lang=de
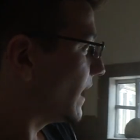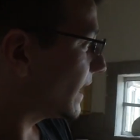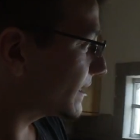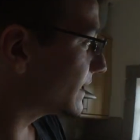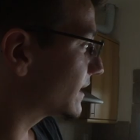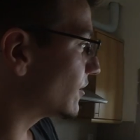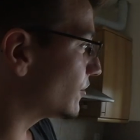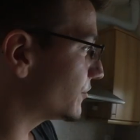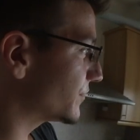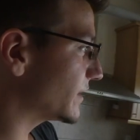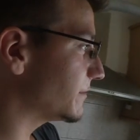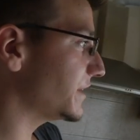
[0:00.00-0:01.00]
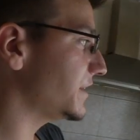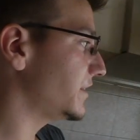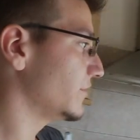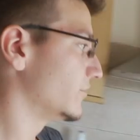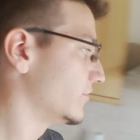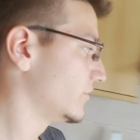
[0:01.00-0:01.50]
Eingekauft habe
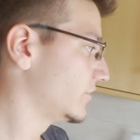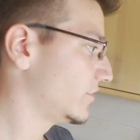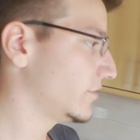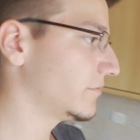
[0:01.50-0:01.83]
ich und